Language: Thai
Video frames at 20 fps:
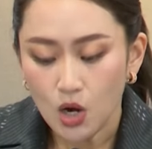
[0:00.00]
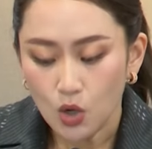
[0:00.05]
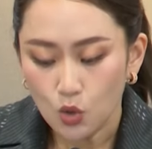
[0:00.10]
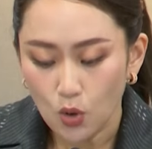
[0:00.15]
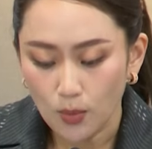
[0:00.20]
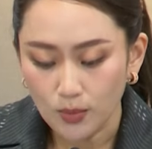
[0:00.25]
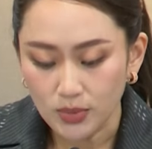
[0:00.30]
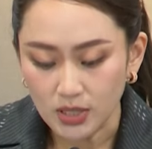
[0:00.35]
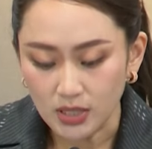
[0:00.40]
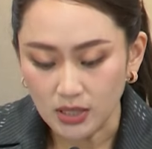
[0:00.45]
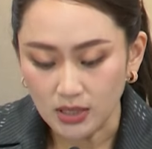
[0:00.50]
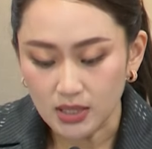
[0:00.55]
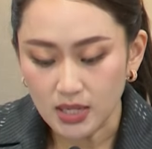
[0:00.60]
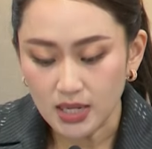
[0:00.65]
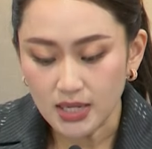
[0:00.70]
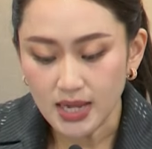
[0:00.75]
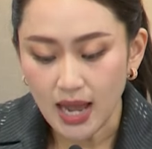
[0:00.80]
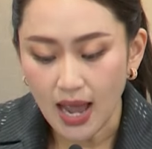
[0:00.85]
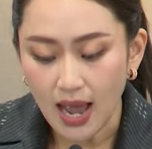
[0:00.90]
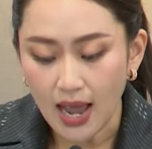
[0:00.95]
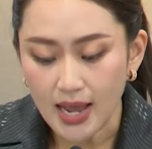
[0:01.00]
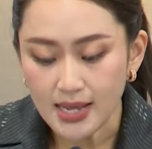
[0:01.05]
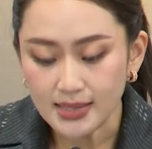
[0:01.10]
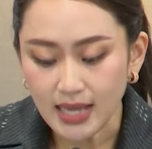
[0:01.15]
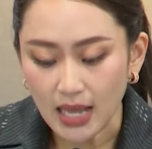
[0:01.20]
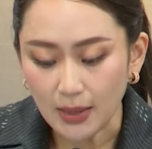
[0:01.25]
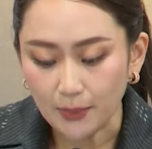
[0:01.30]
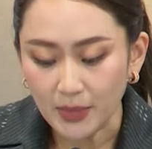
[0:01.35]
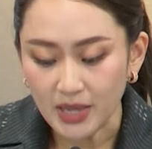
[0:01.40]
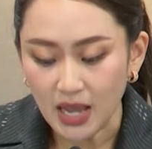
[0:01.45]
รวมถึงเคลื่อนย้าย
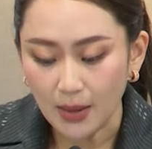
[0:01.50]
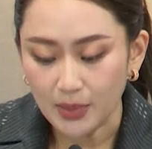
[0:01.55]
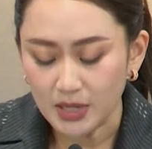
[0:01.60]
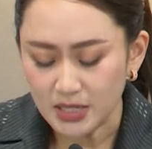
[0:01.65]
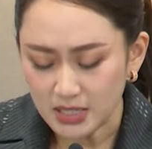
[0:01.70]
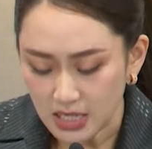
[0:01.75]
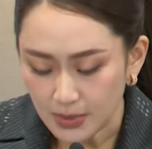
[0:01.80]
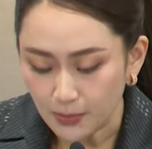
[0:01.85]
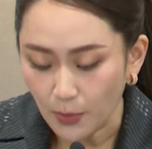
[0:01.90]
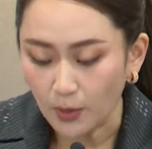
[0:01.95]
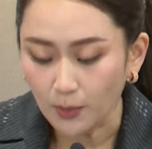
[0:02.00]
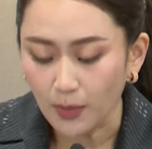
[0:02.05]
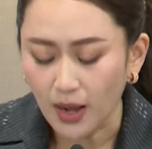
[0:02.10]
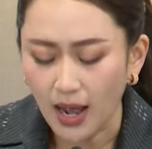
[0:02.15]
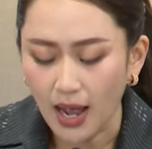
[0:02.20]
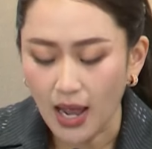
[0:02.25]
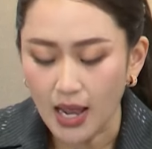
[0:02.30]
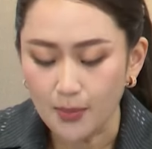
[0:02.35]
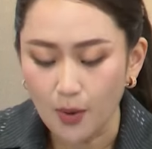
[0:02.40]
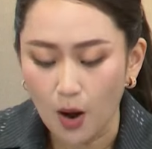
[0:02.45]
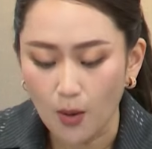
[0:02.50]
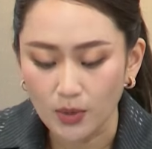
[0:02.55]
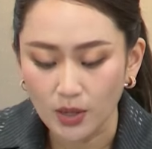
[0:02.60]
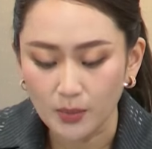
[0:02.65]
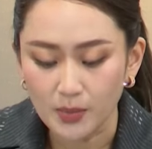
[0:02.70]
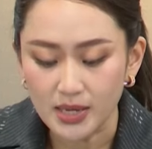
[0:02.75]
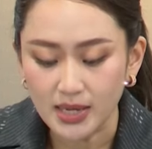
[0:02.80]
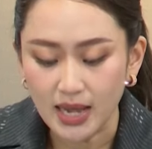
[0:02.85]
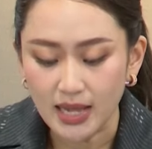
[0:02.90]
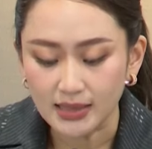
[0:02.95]
สัตว์ไปยังพื้นที่ปลอดภัยพร้อมทั้ง
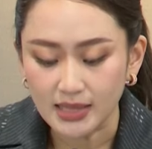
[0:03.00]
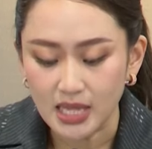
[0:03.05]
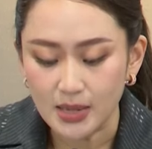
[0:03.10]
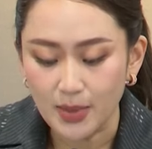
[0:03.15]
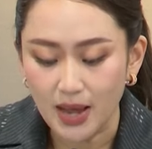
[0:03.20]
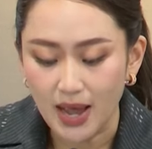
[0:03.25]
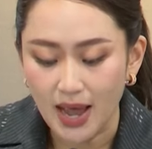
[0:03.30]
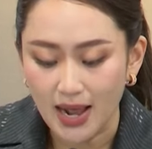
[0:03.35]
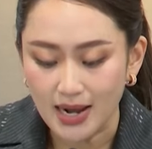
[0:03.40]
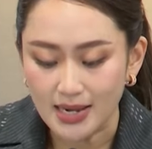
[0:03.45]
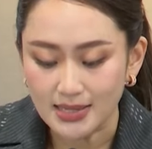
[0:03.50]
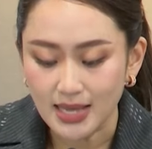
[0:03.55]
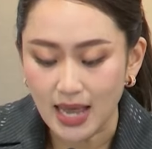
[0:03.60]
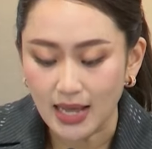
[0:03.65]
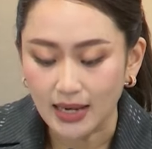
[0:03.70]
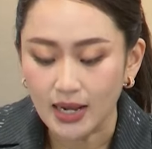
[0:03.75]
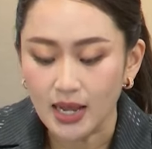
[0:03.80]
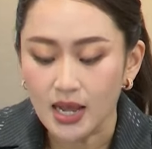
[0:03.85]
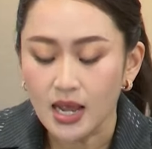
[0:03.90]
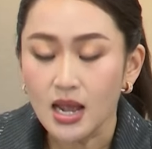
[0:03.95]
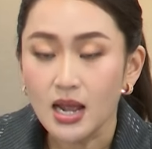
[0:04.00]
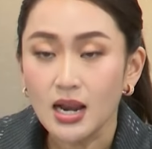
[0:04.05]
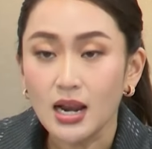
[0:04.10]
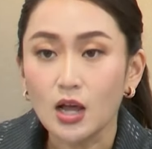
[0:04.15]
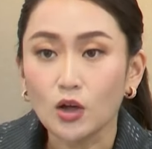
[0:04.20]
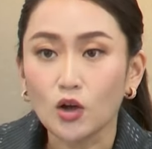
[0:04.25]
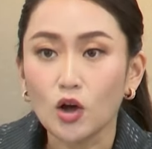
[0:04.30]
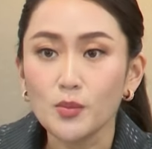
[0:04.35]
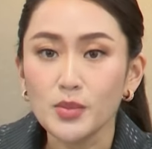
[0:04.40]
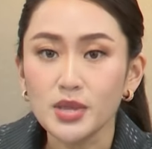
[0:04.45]
มีการเตรียมอาหารสัตว์แล้
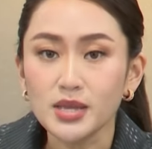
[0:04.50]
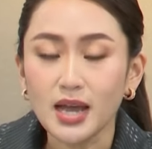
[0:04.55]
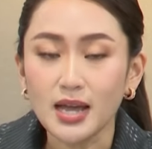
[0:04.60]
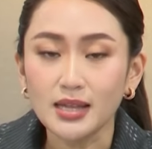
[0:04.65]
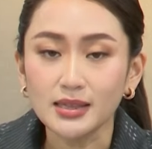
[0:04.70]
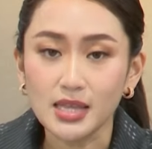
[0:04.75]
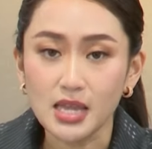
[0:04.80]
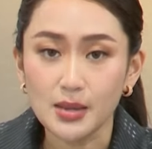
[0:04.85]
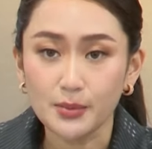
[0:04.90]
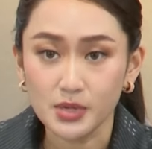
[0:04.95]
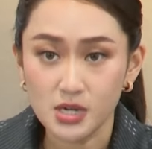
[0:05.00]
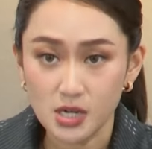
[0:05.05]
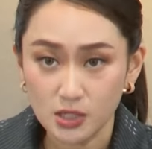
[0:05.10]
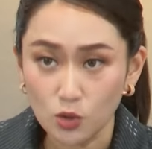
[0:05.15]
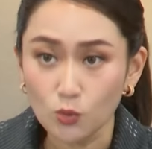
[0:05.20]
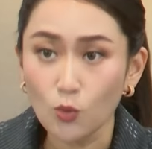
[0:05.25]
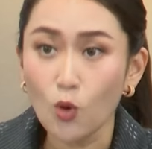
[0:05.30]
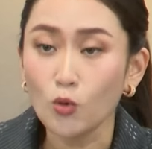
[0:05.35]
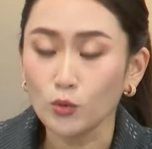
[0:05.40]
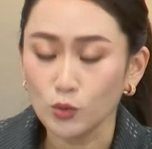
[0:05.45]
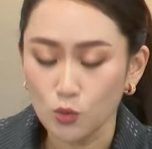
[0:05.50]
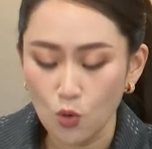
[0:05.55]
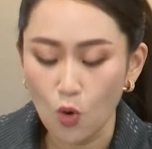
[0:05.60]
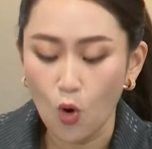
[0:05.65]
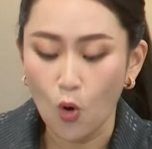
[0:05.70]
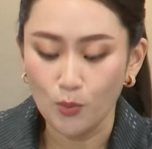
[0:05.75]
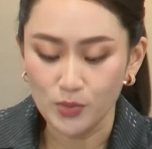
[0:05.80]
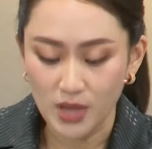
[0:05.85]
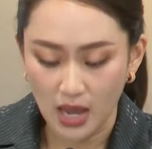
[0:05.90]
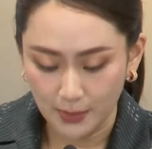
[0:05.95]
วก็มีการเตรียมเครื่องนุ่ง
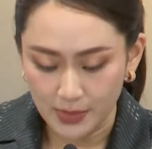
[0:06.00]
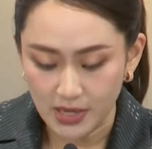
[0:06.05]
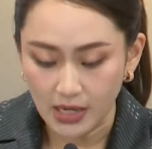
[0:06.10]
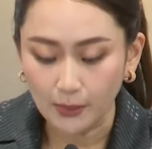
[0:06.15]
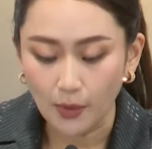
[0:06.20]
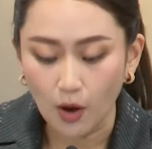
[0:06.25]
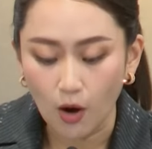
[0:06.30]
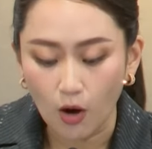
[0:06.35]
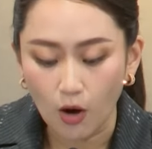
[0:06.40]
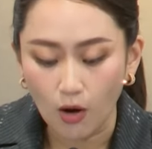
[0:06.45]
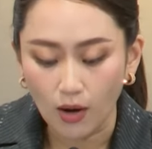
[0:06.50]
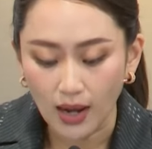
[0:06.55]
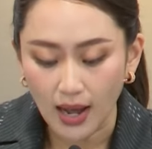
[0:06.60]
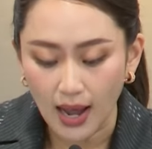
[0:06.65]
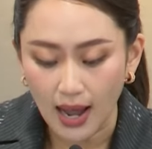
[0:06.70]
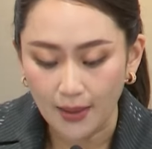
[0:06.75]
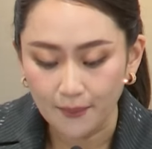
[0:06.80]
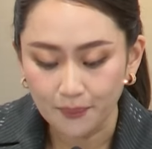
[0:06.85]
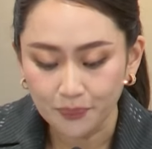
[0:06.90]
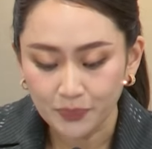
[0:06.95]
ห่มอย่างเพียงพอค่ะ